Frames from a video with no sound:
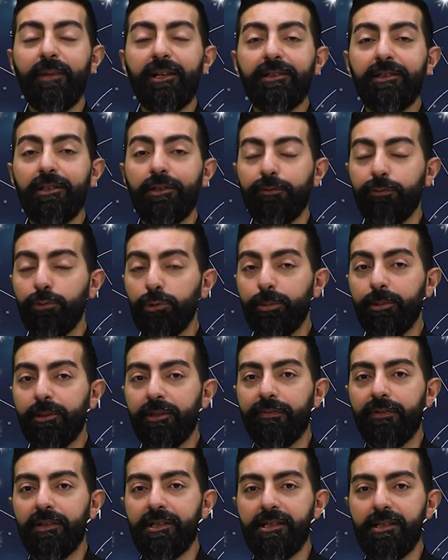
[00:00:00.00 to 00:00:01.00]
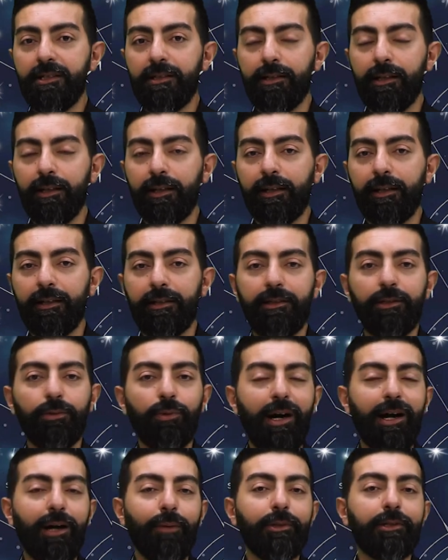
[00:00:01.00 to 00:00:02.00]
ما كتير تفوت بتفاصيل الآخرين
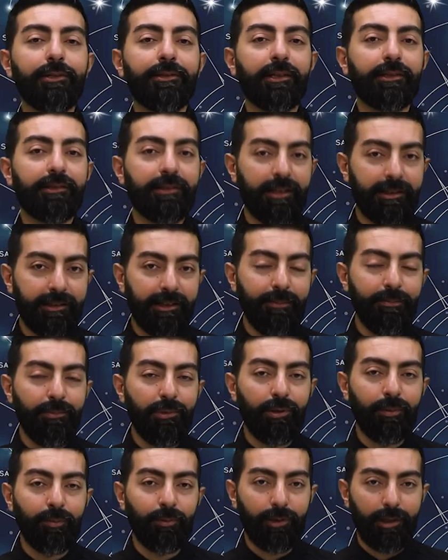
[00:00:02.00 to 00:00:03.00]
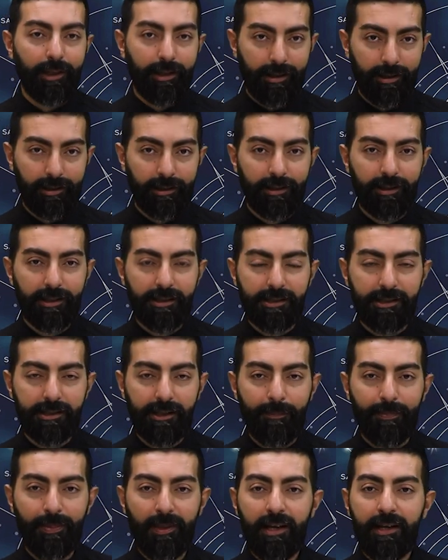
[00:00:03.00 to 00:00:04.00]
وحاول أنك تهتم بأمورك
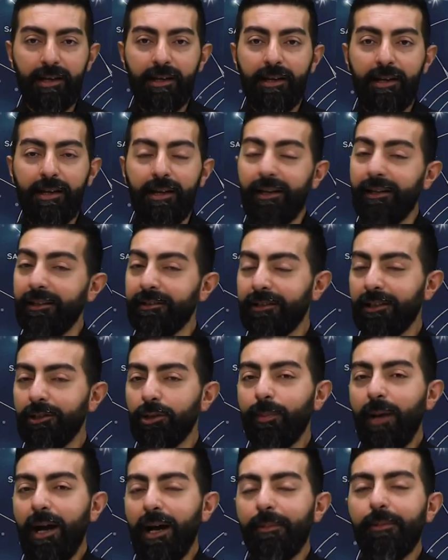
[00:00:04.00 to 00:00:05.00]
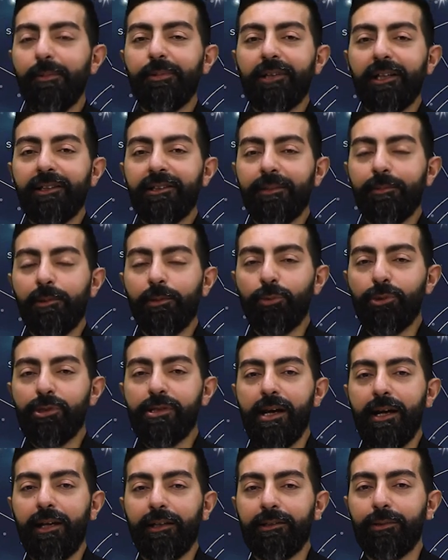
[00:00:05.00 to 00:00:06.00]
الخاصة انت اليوم حابب تقدم
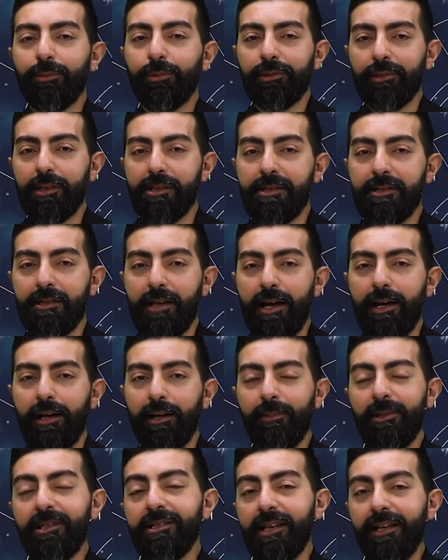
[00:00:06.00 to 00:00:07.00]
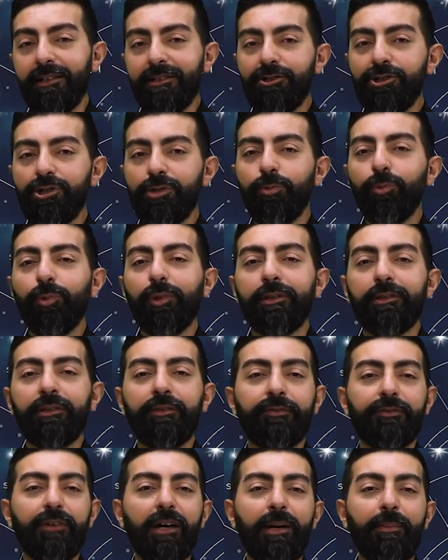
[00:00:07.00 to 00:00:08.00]
المساعده والنصيحه بس هذا الشيء ممكن
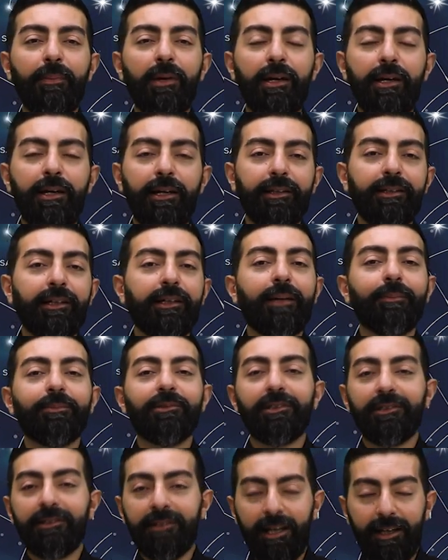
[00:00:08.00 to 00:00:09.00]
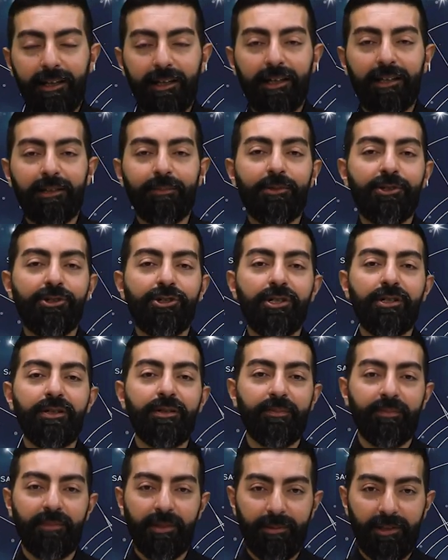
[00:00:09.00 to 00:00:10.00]
ينفهم انك عم تتدخل
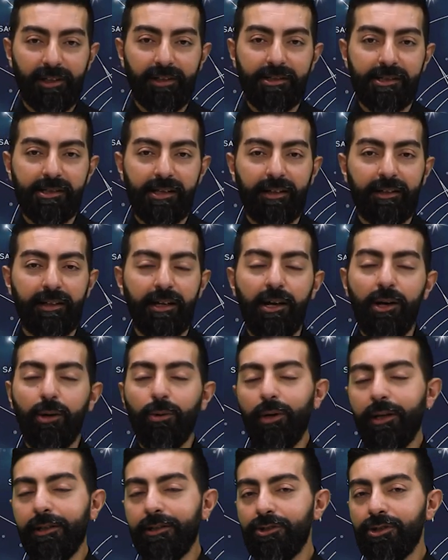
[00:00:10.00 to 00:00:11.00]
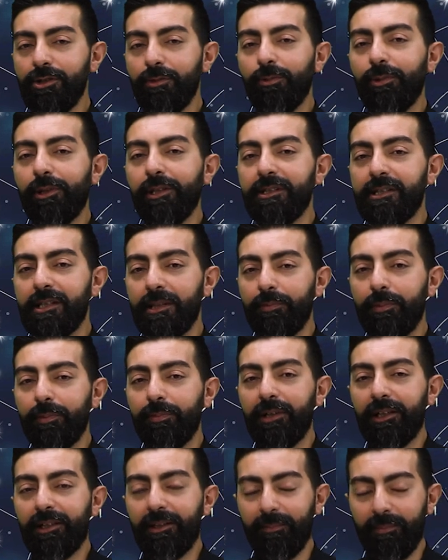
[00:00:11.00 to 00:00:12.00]
بشيء ما بيخصك وهذا الشيء ممكن يسبب
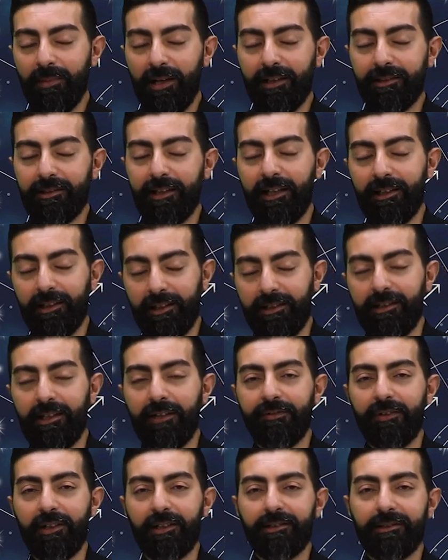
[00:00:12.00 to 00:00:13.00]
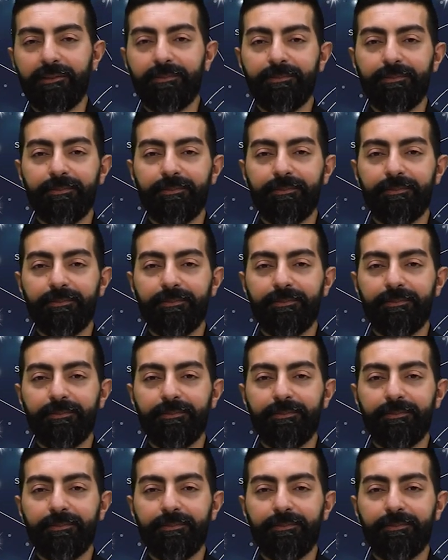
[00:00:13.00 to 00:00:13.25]
لك بعض الخلافات